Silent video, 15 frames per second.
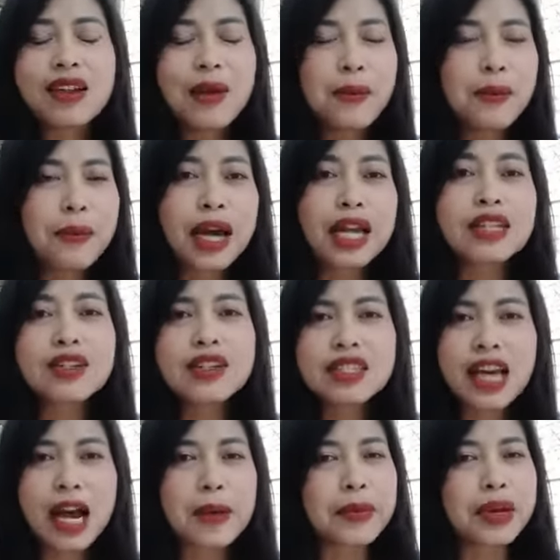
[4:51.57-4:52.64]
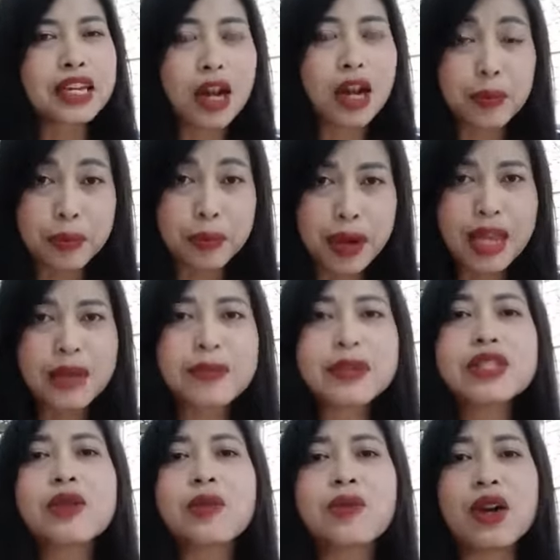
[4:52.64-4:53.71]
มันก็ทำให้เราไม่ประ
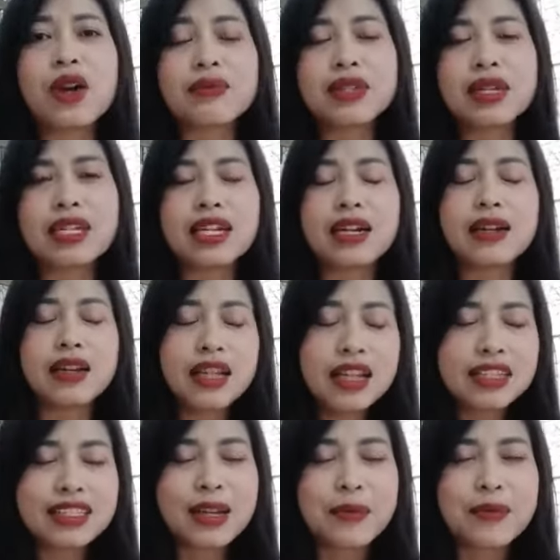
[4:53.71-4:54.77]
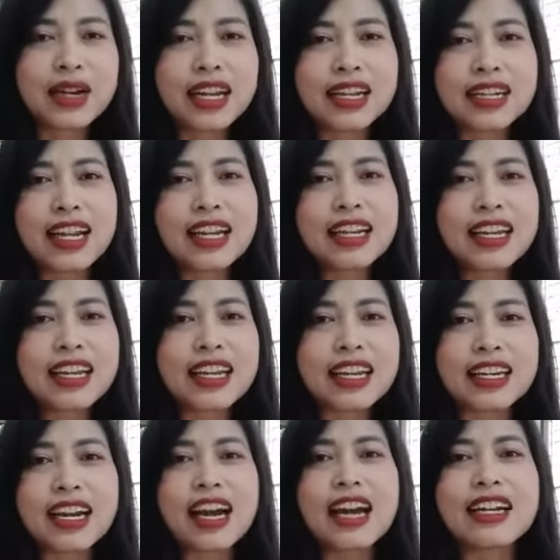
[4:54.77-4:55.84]
สบความสำเร็จนั่นเอง
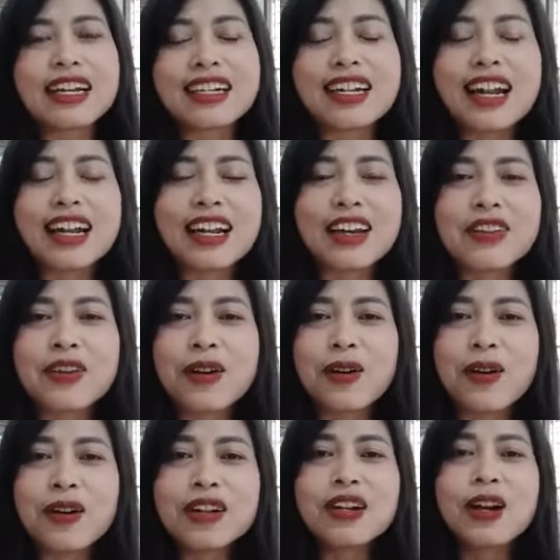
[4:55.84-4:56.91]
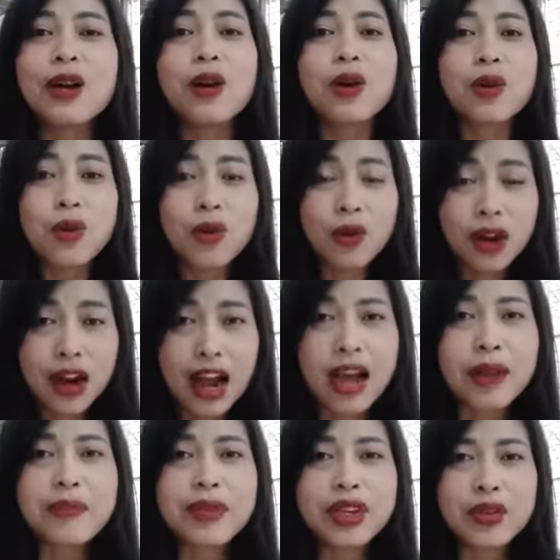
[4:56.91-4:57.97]
นะคะดังนั้นแล้วเนาะการ
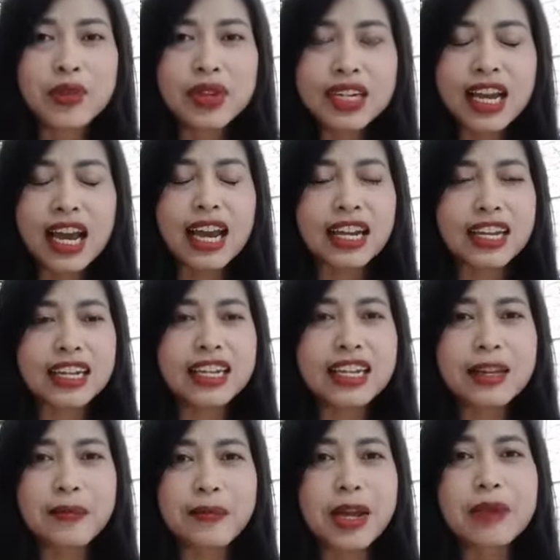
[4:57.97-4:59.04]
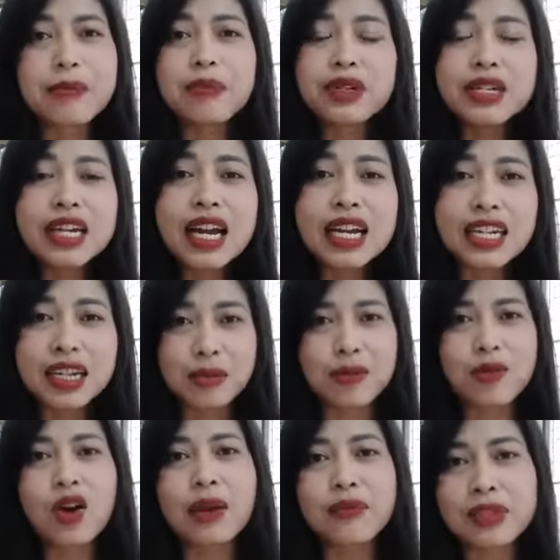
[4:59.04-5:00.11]
มีวินัยนี่เป็นเพื่อนกับ
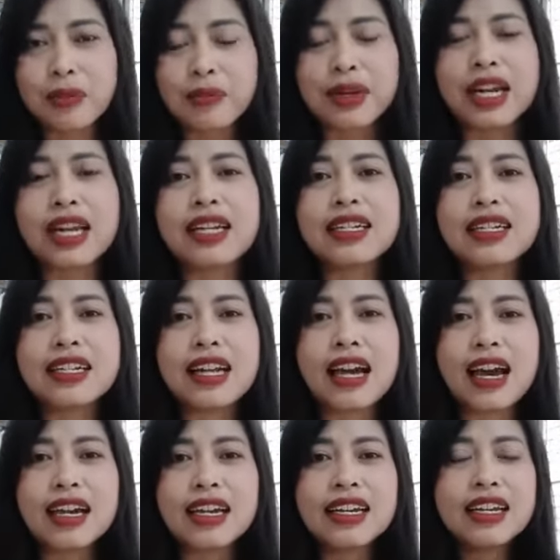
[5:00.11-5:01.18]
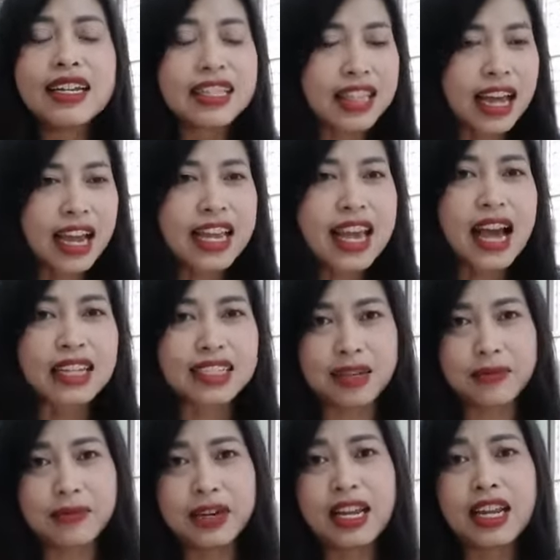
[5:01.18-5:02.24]
ความสำเร็จเลยนะ ถ้าอยาก
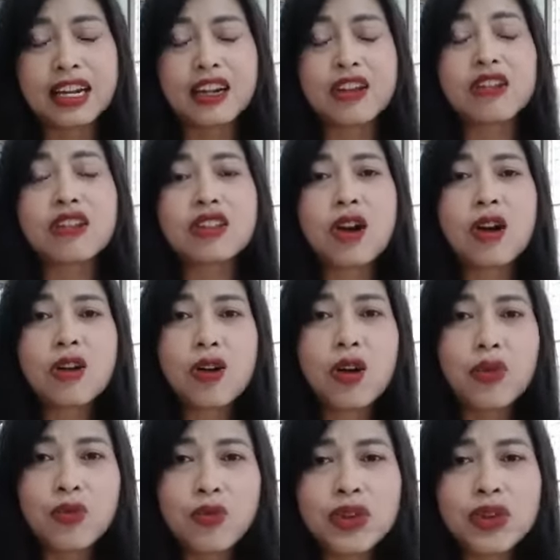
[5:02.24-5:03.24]
สำเร็จเราก็ต้องคบวิ